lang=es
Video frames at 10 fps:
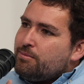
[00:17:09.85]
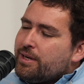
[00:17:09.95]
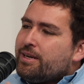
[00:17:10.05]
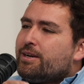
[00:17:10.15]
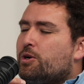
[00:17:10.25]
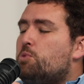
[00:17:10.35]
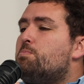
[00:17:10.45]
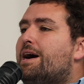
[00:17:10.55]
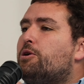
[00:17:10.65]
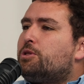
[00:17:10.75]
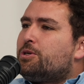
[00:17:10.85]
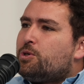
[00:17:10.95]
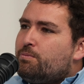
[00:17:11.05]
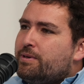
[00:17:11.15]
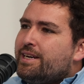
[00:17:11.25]
Que, un banco te
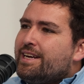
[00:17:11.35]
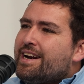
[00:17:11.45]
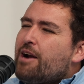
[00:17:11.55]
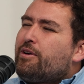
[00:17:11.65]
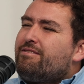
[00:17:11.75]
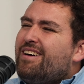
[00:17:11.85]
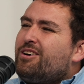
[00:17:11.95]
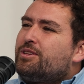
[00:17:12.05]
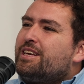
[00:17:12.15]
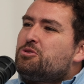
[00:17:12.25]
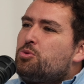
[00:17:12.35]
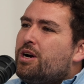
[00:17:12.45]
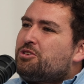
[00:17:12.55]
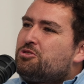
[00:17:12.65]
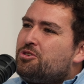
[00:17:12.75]
compre, es raro que el banco te dé sus
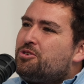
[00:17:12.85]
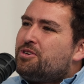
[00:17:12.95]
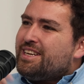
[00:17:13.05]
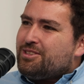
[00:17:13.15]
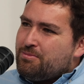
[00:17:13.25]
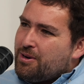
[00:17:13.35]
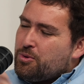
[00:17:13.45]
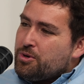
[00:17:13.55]
acciones, eso es más